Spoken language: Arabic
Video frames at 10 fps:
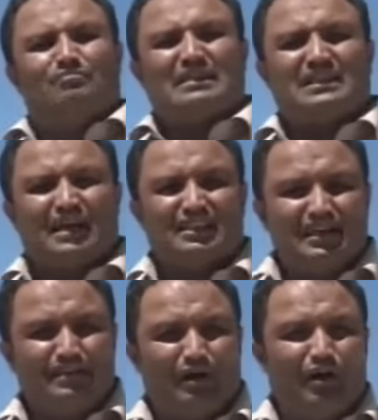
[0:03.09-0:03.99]

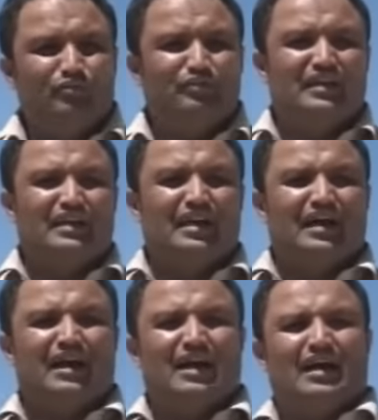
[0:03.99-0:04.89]
منطقة نهم أو
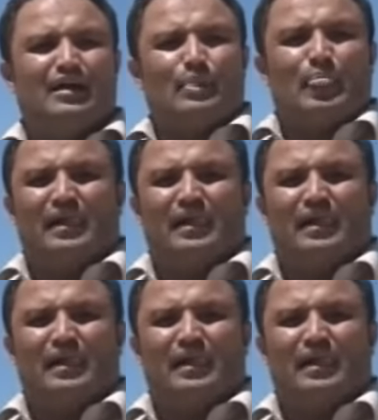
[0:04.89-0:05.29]
في آه،